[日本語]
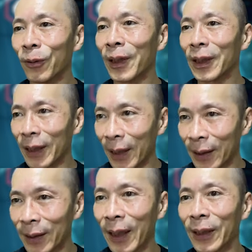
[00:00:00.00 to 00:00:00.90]
のは2
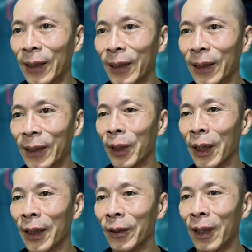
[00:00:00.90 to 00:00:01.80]
年祭、それを追い
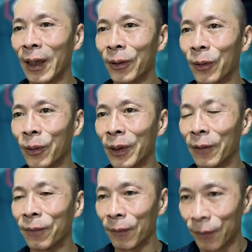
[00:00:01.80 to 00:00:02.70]
かける格好
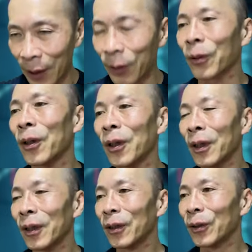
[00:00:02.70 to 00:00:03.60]
で FF レート
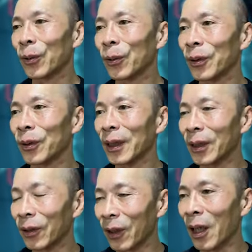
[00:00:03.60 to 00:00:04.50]
ということで
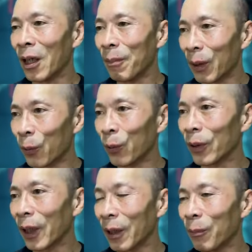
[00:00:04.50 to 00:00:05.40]
すので、まあ、
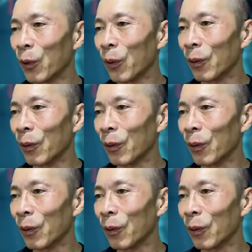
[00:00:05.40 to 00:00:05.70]
今回も、